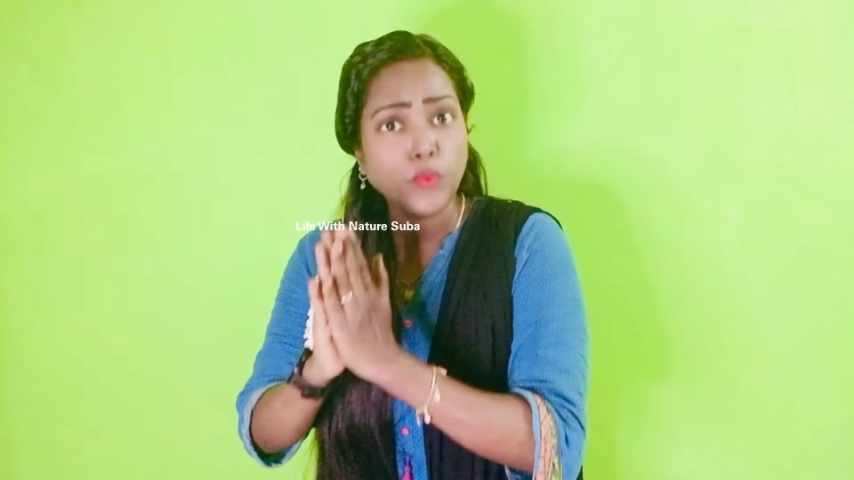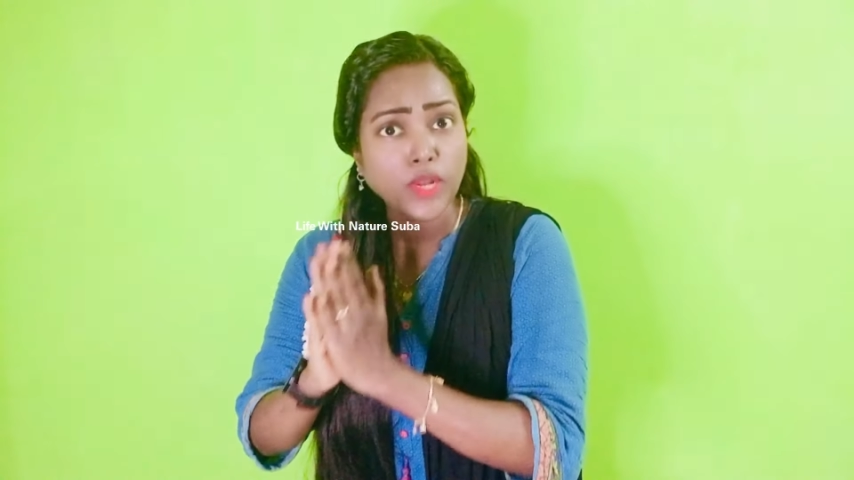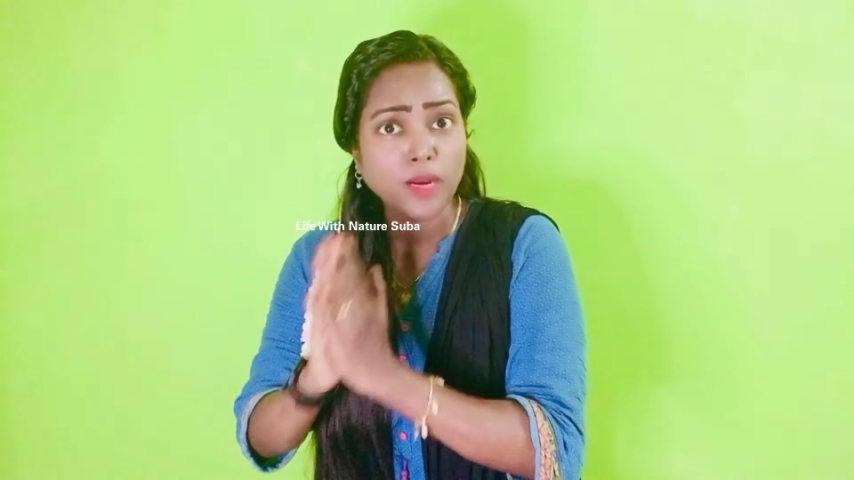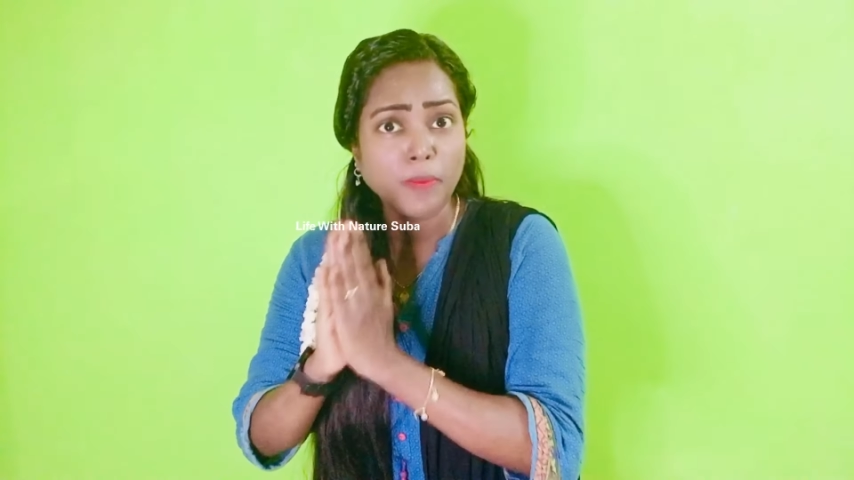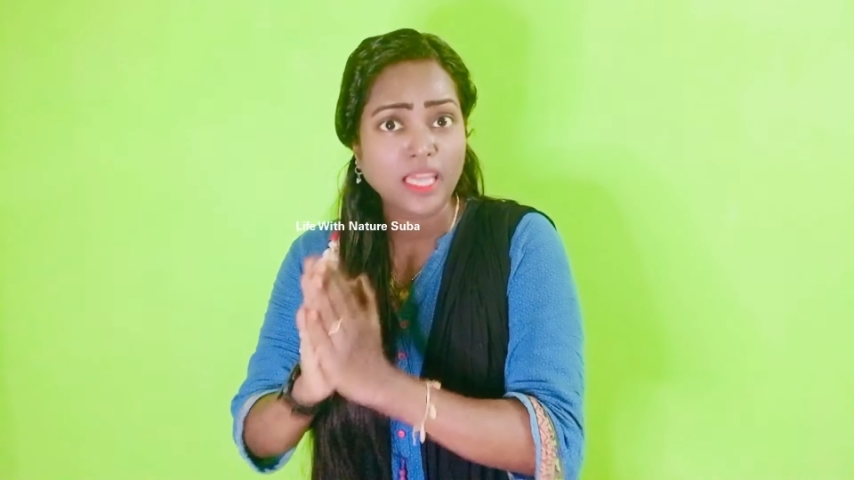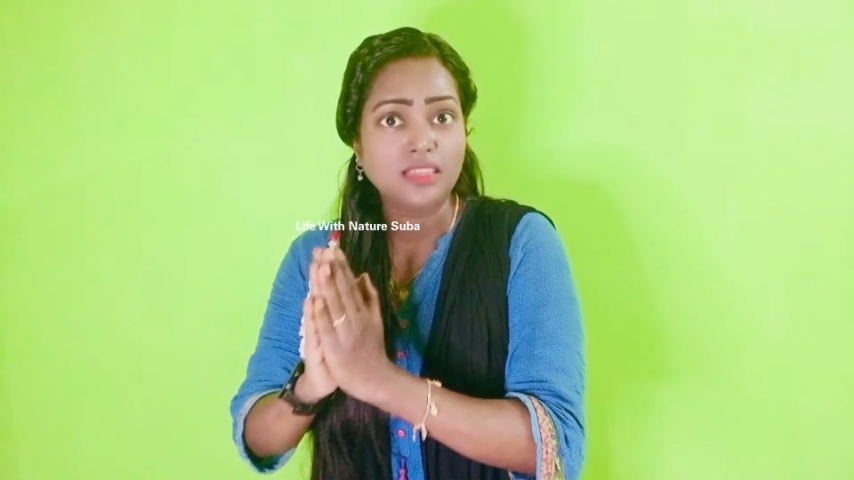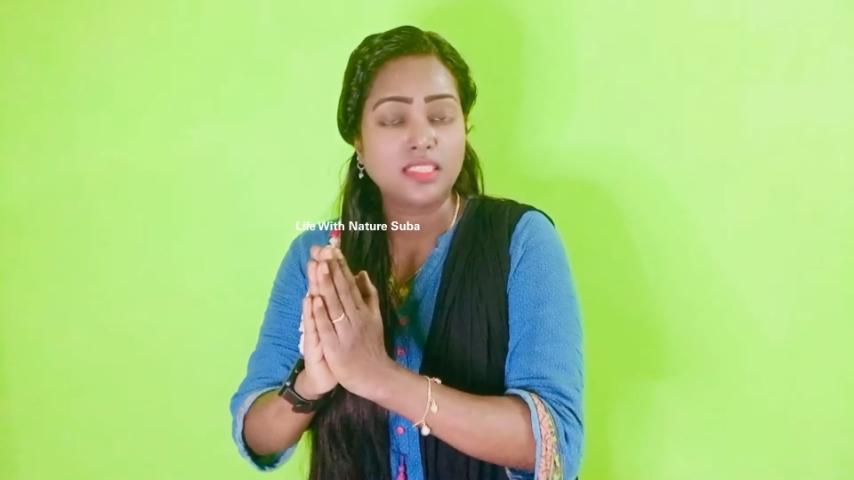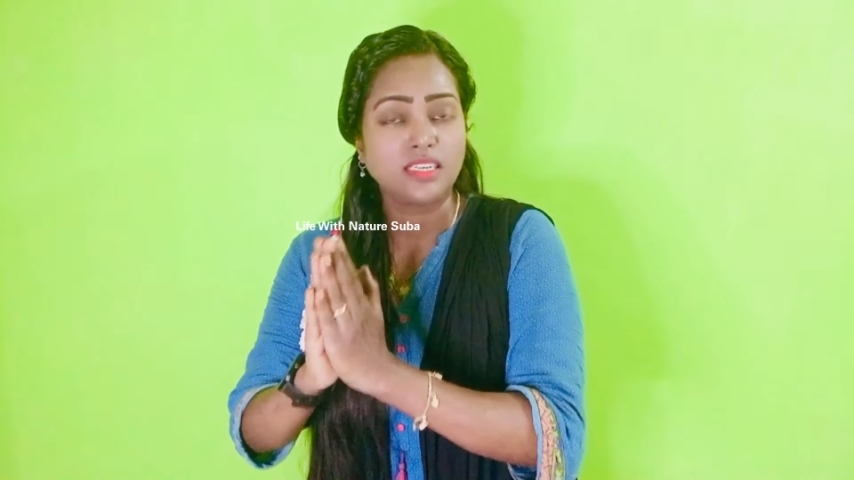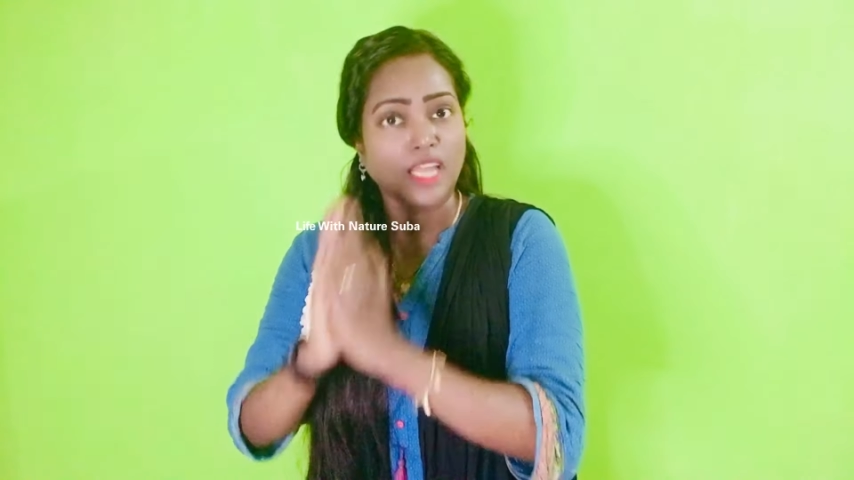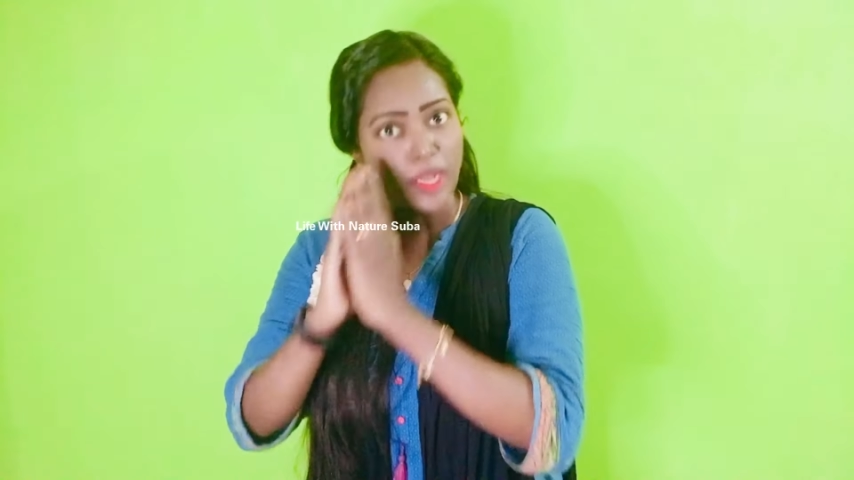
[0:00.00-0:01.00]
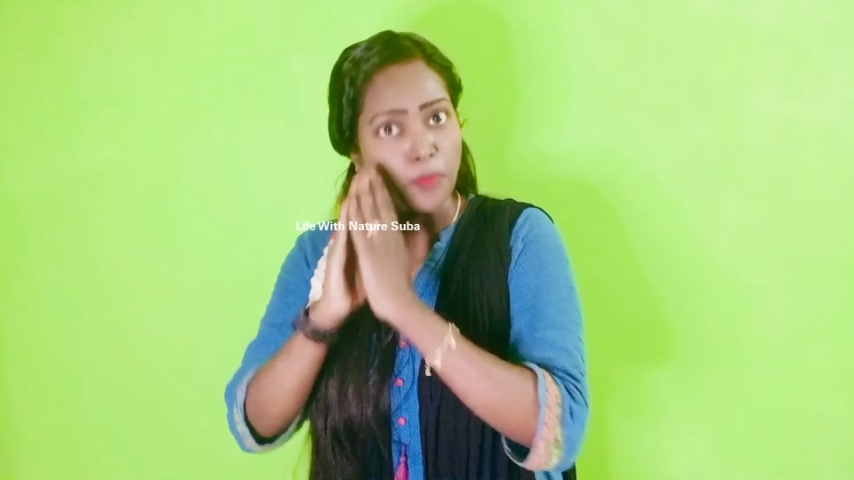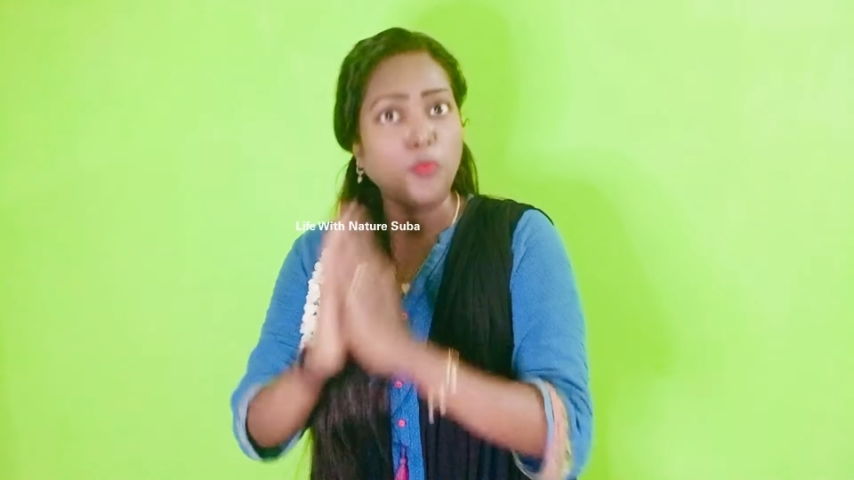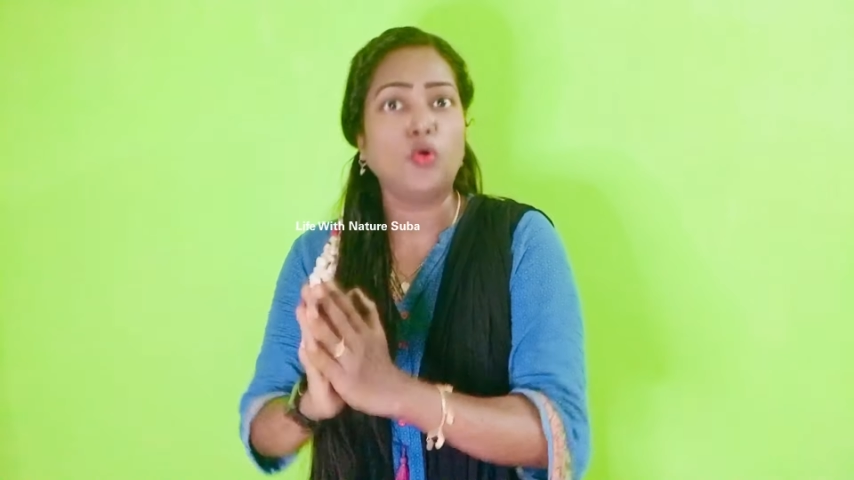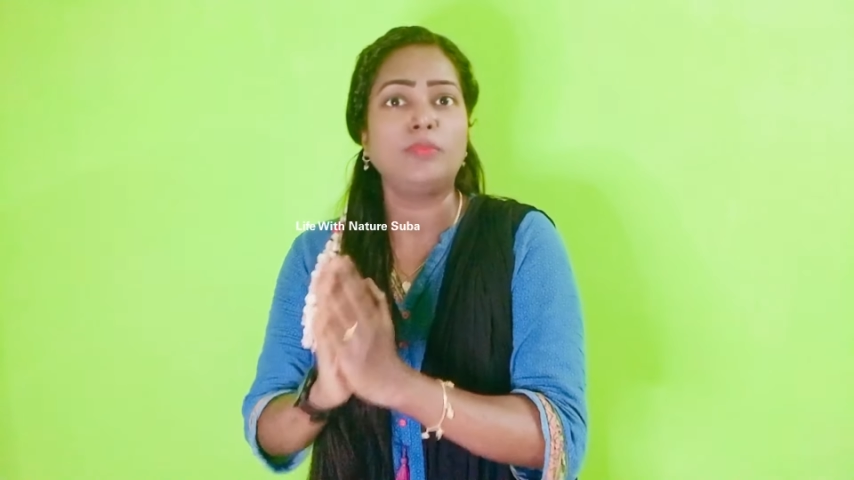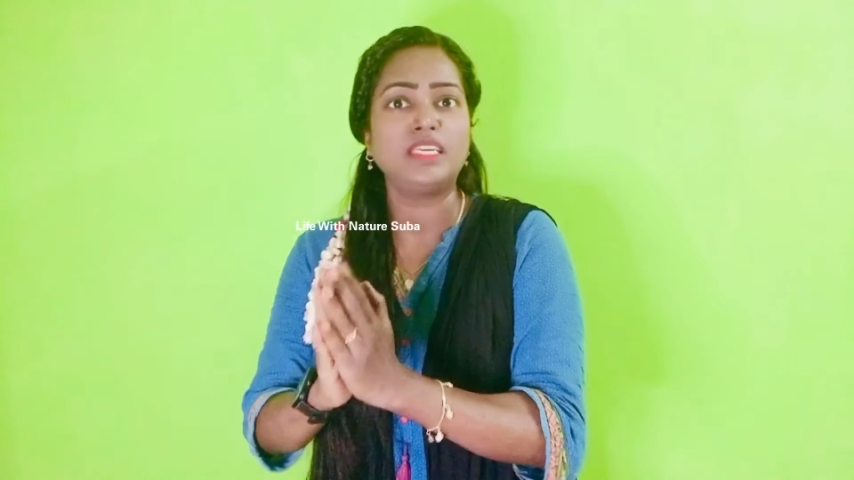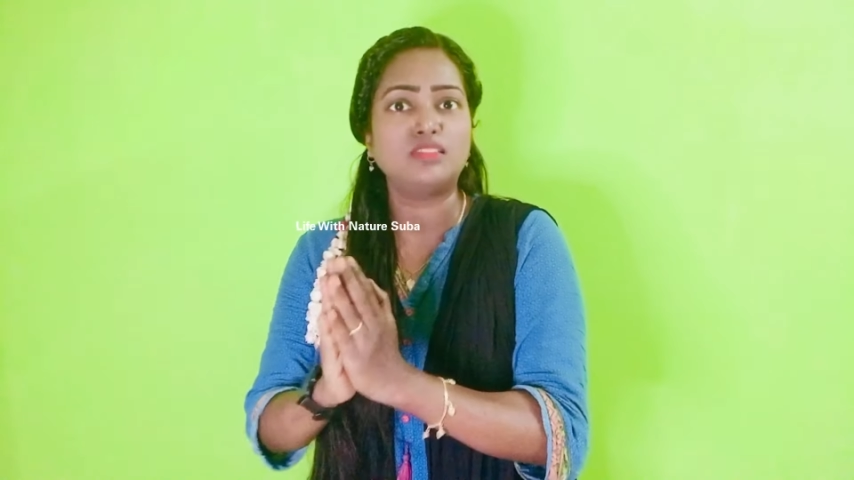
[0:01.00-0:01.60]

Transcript: உடற்பயிற்சி நான் எப்போவுமே